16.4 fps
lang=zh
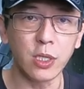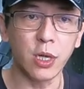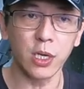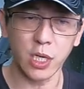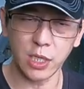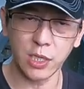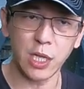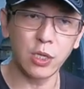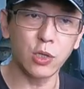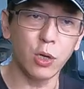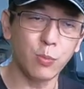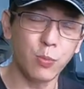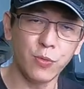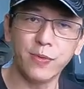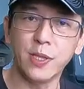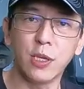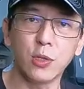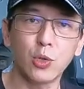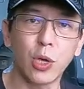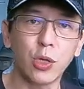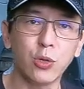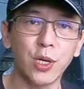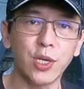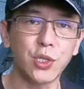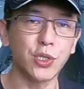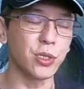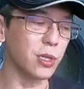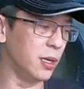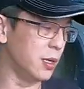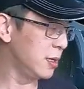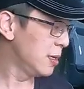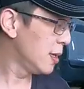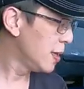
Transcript: 里哦，一定有部分的衰退期哈。